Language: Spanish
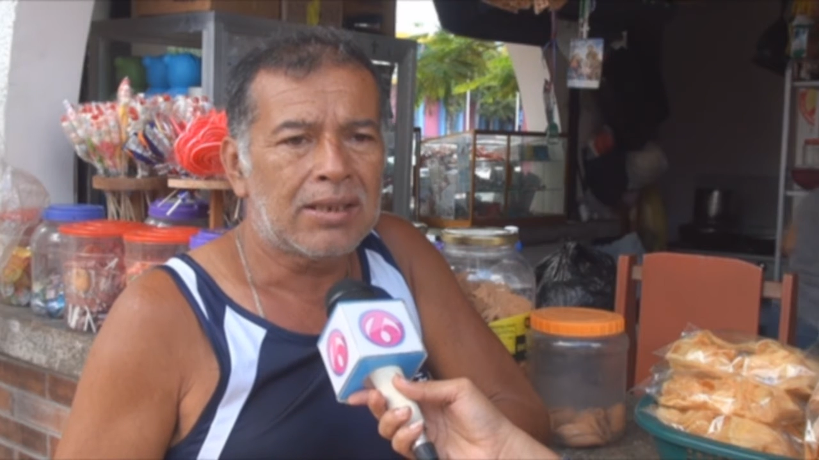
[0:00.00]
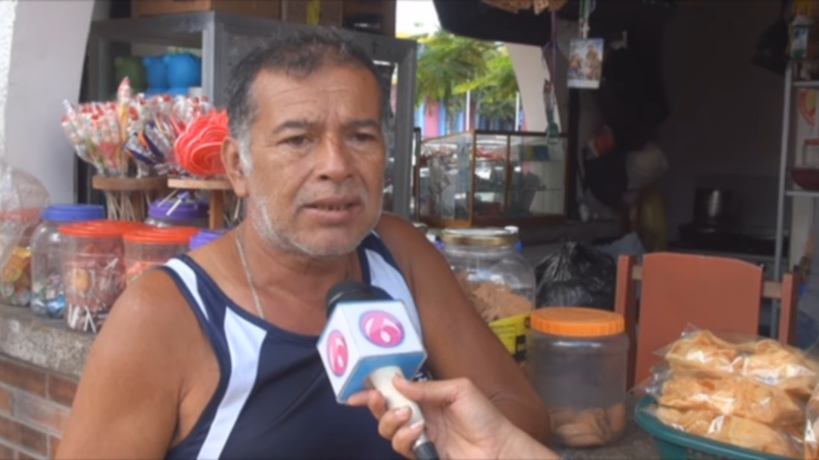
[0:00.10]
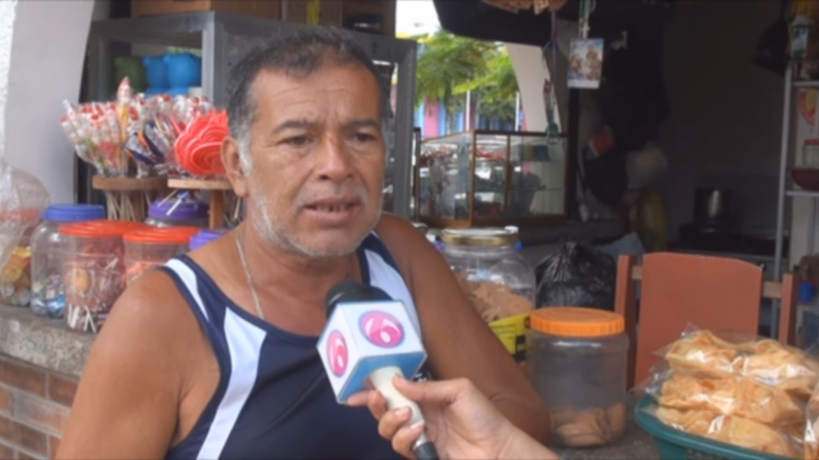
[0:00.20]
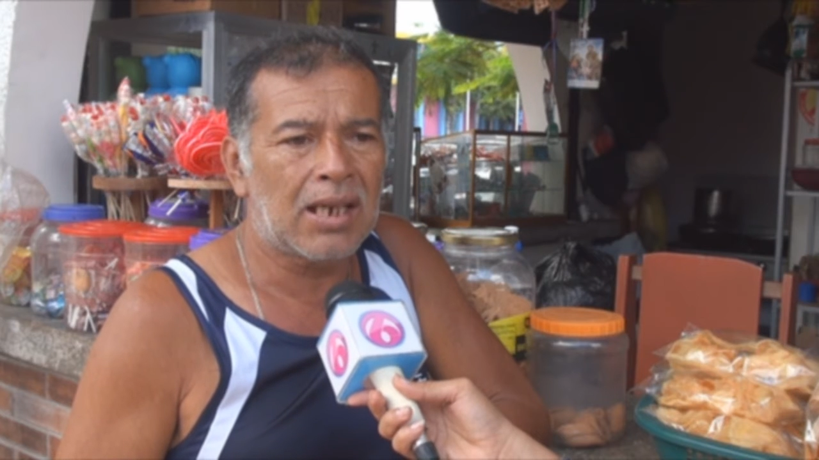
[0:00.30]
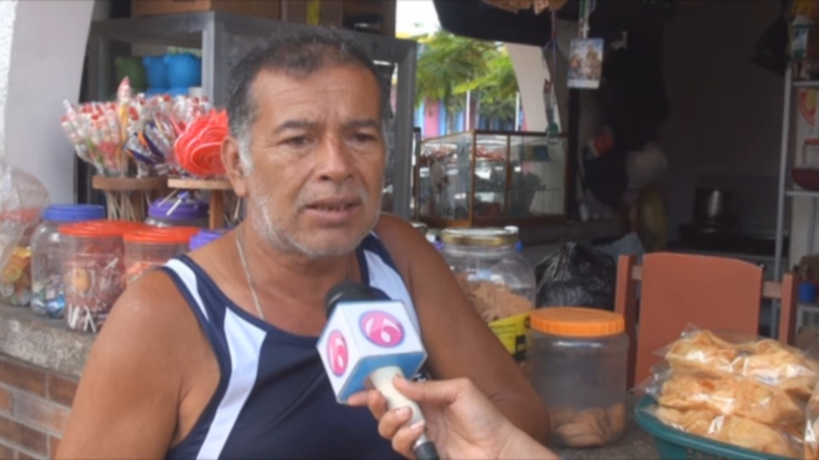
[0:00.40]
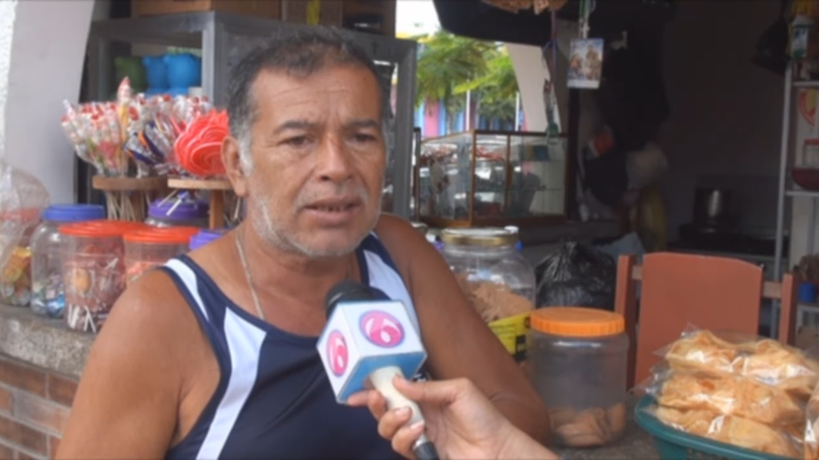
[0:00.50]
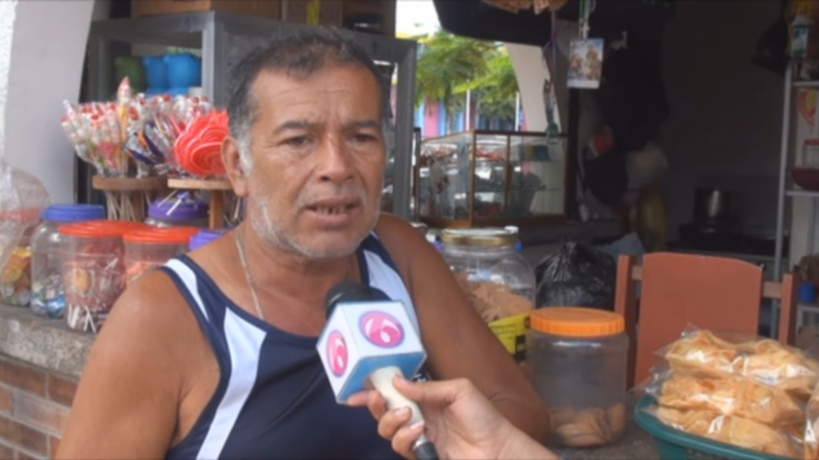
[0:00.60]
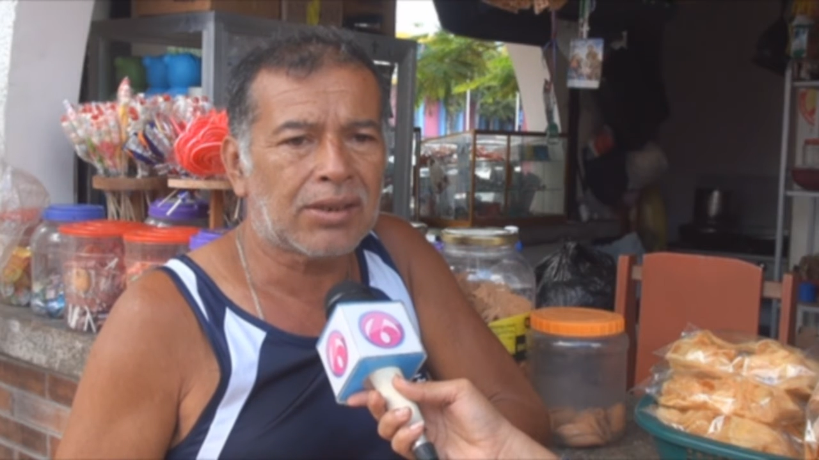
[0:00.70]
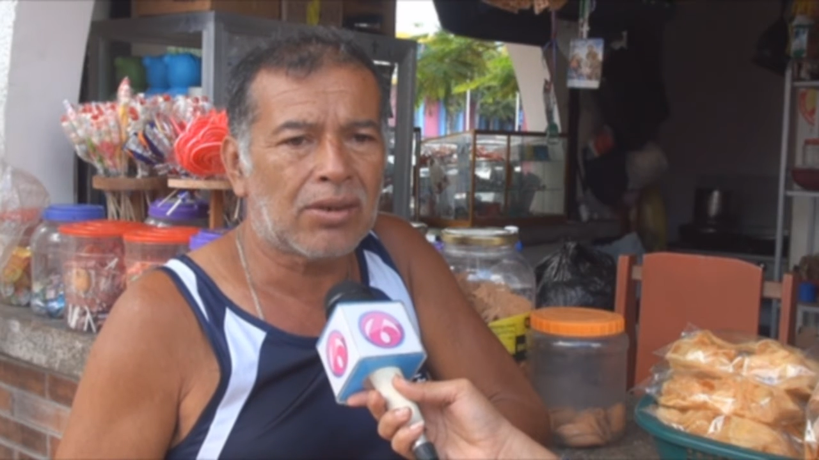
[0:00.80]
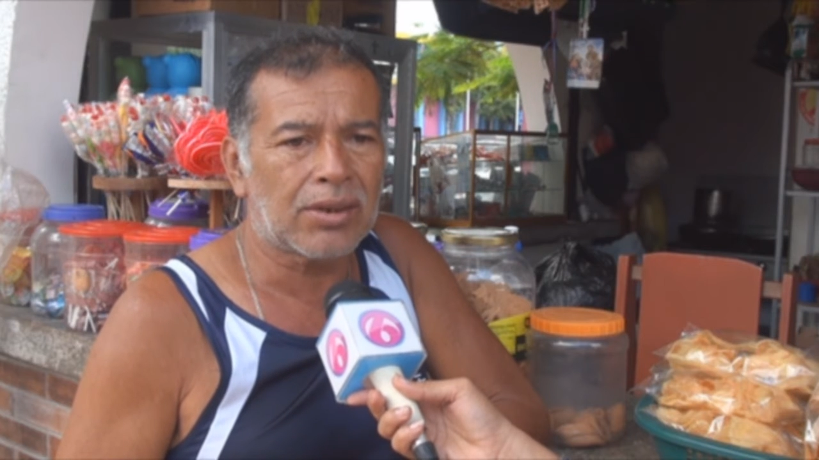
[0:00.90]
se han
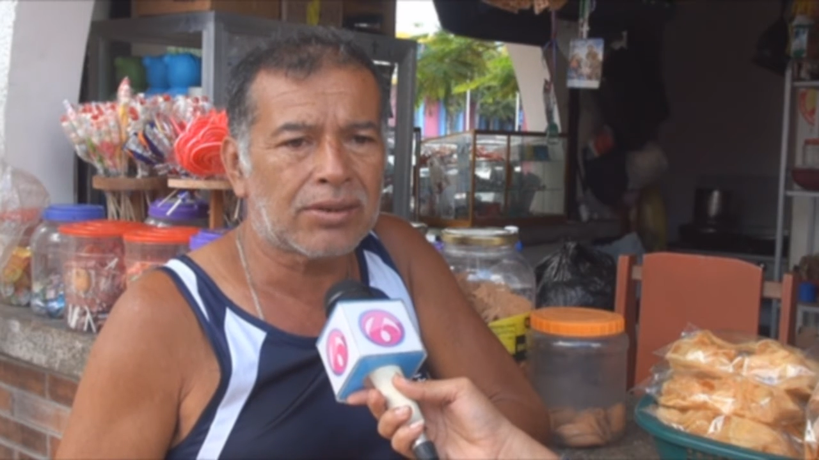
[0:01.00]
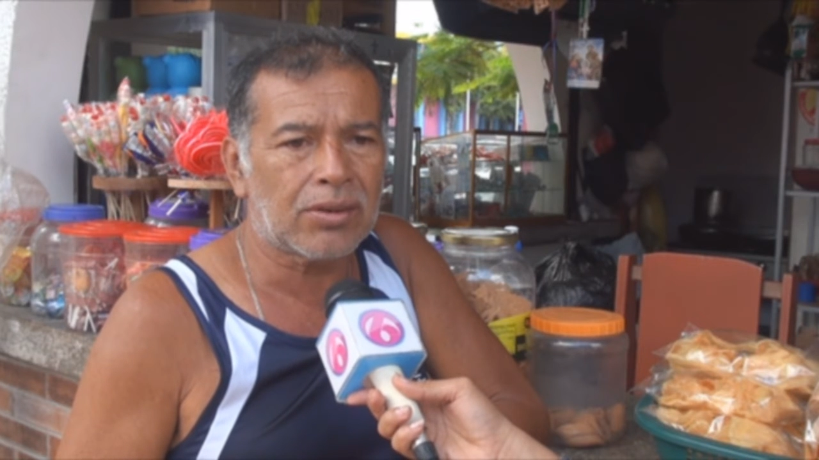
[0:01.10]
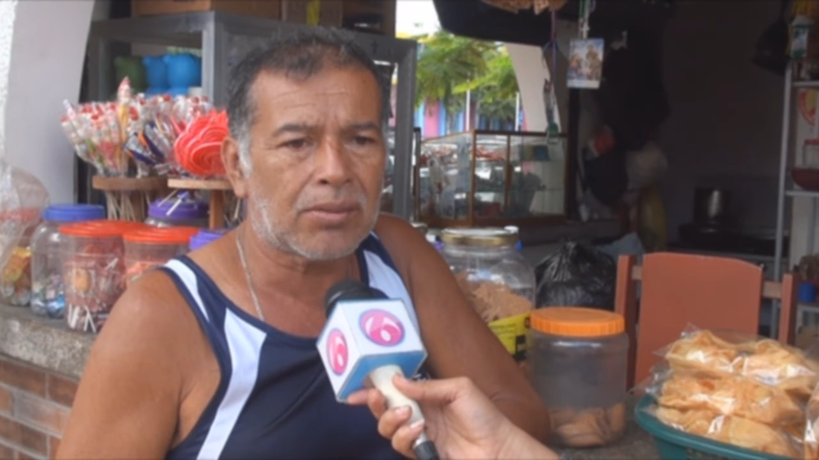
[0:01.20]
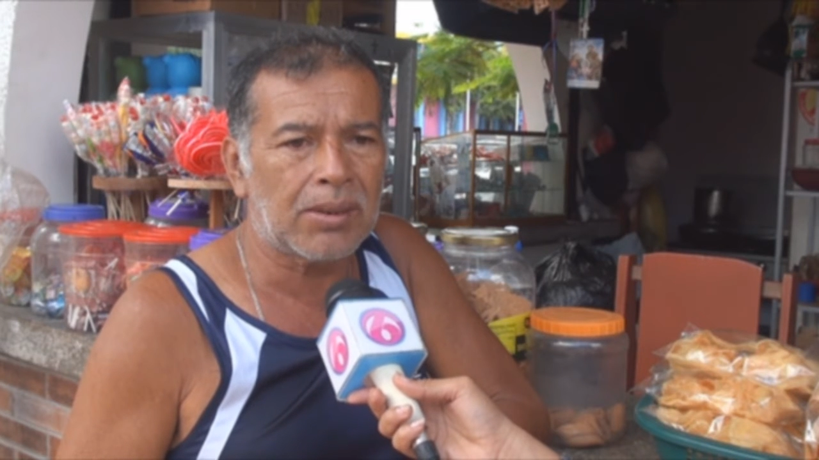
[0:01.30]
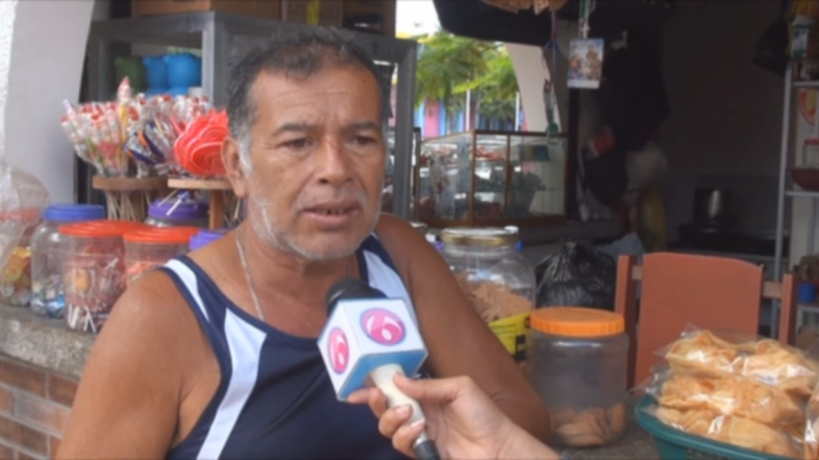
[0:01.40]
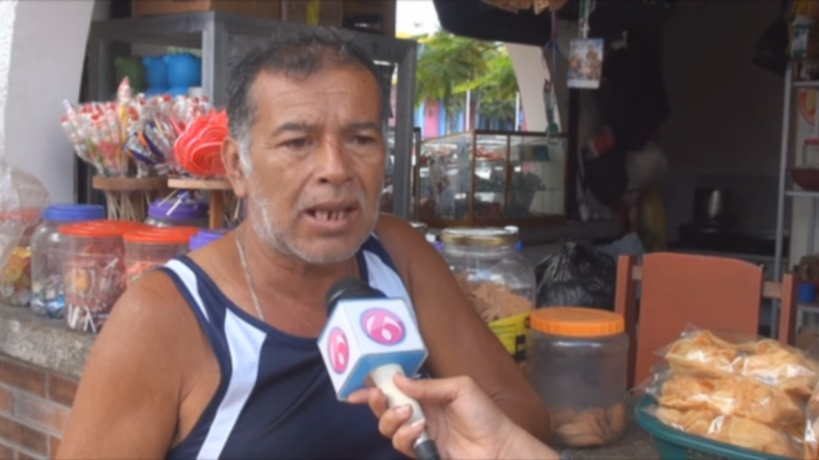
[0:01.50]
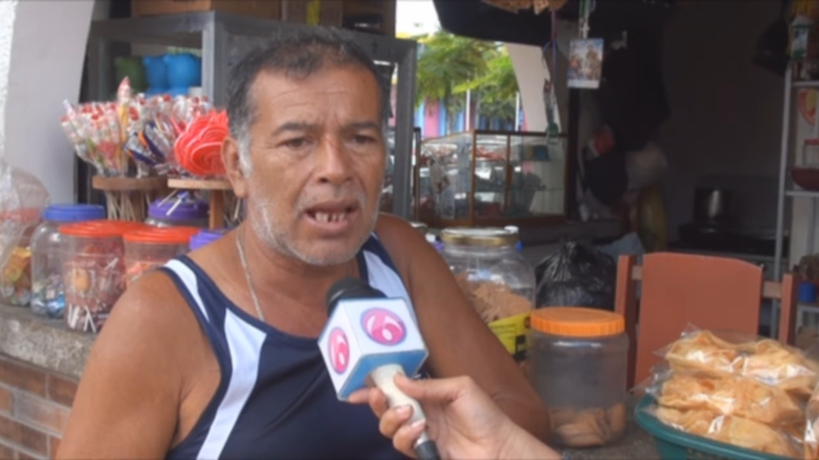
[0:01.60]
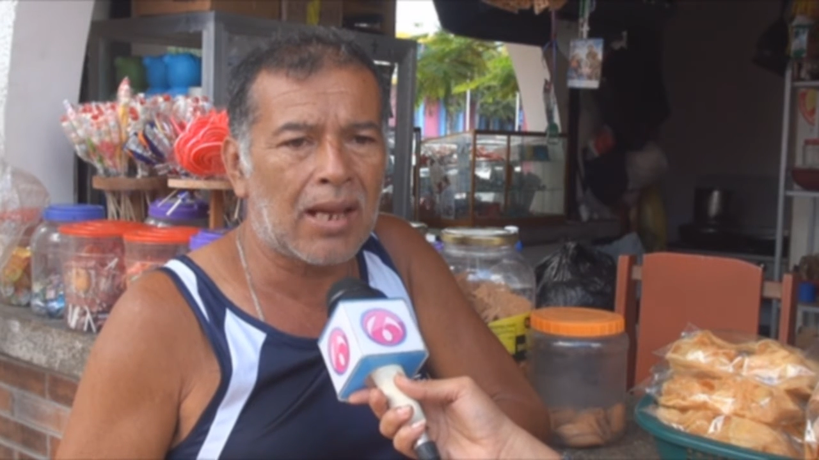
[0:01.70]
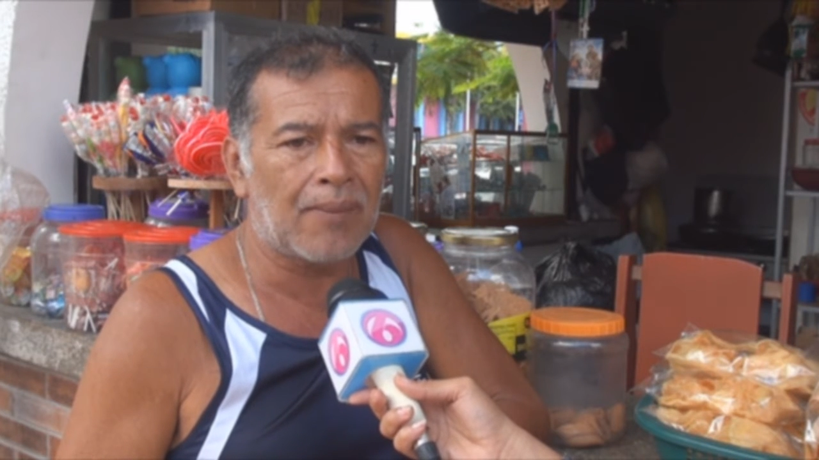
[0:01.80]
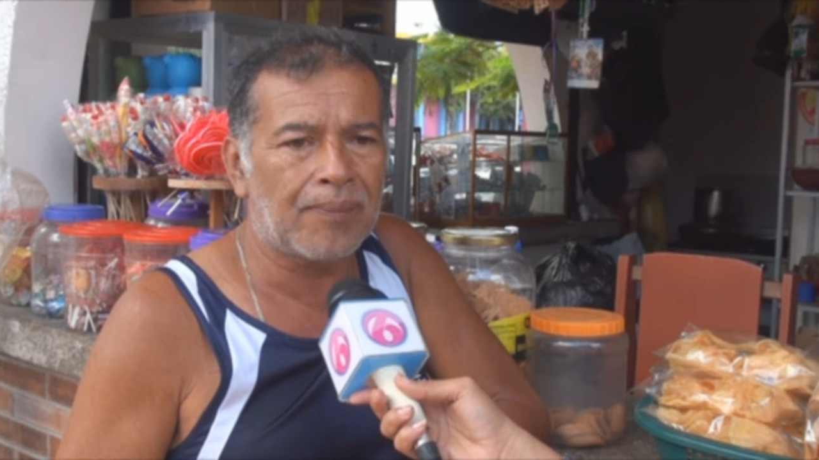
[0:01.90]
tratado de resolver de
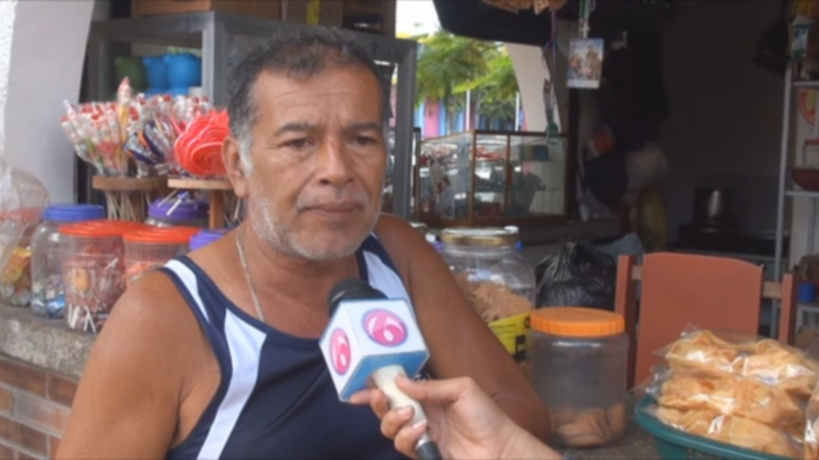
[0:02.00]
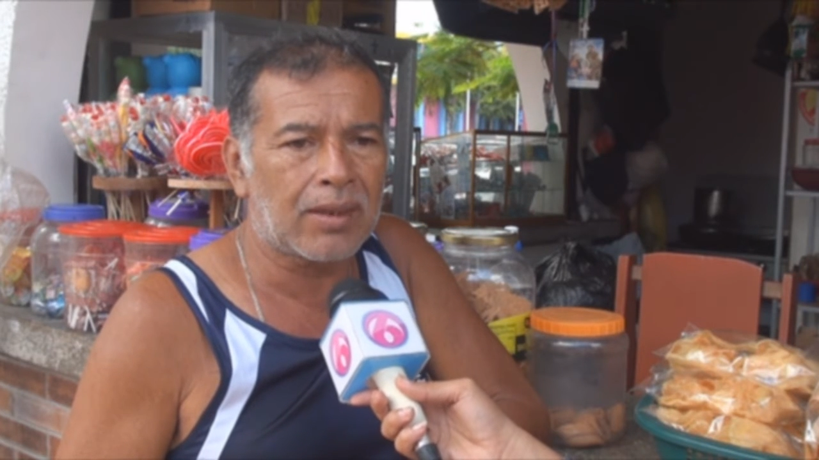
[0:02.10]
la,